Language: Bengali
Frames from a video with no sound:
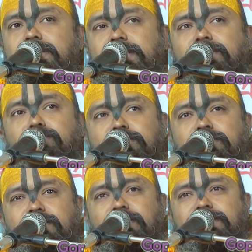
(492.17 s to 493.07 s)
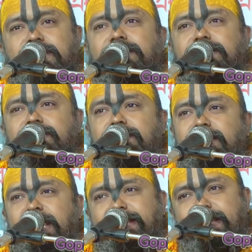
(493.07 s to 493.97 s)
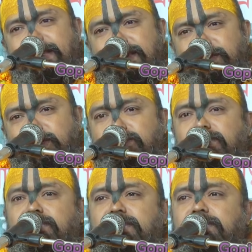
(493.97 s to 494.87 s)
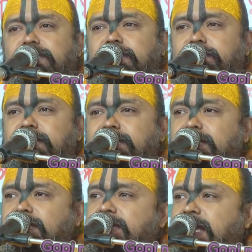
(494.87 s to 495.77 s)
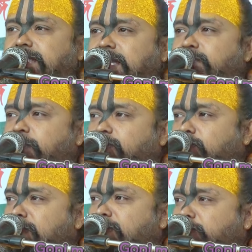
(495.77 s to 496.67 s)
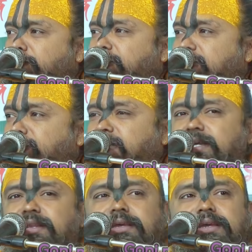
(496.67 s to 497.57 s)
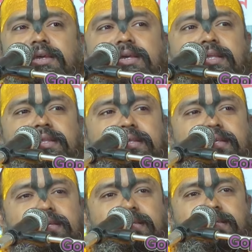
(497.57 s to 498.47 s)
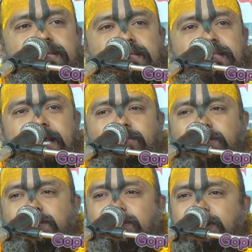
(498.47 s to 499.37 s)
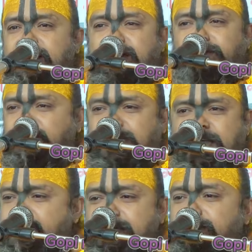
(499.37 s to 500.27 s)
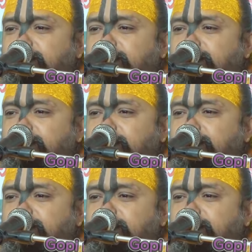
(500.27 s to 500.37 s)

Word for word: সেই উত্তরটা হচ্ছে এইখানেই আমাদের উত্তরটা হয়ে যাবে আজকাল বর্তমান সমাজে আমাদের তেরো দিন ধরে নিরামিষ খায়